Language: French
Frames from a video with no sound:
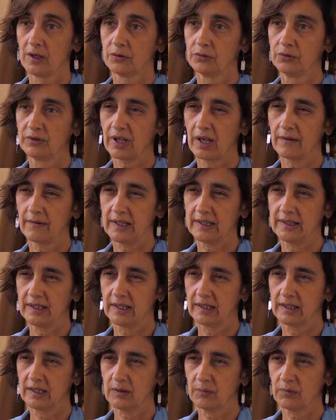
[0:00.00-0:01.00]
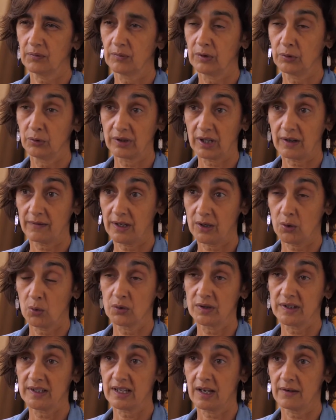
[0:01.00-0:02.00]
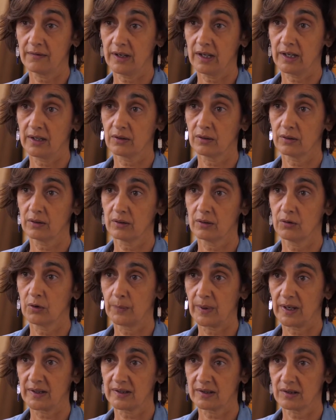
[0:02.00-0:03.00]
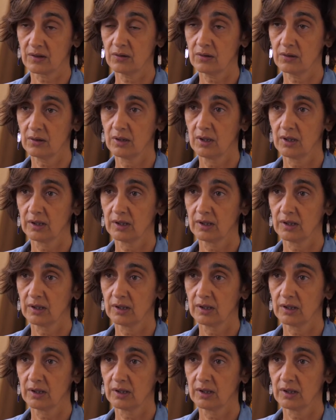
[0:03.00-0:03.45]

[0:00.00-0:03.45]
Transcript: du travail d'équipe, mais du travail aussi avec le patient,